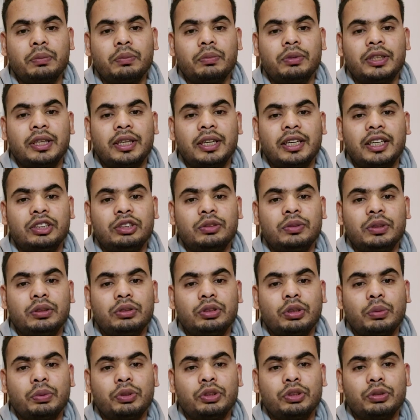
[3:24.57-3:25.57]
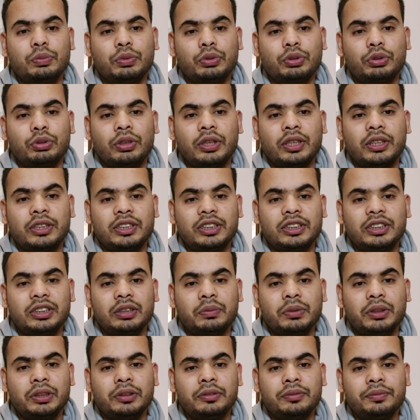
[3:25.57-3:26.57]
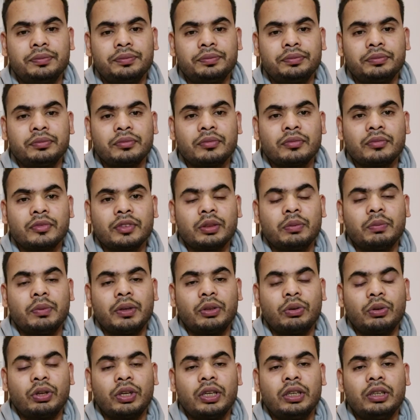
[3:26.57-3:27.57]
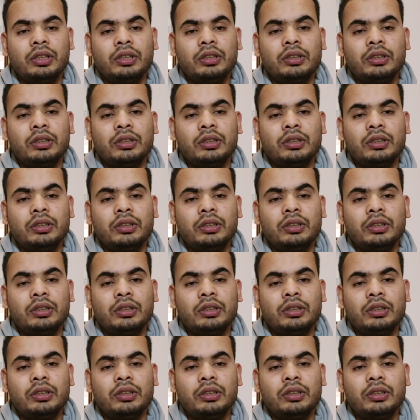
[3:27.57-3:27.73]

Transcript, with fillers: স্যালারি দিবে সব কিছু পর্তুগালের সিস্টেমে বাট ওরা